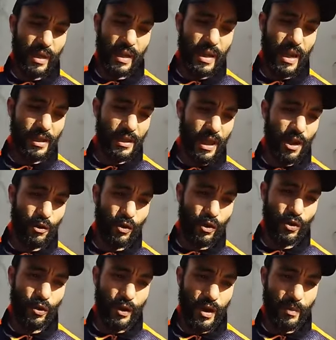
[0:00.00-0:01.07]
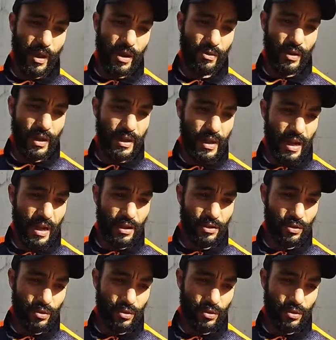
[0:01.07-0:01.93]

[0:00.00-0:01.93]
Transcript: الوليدات نهار كله حنا مع الوليدات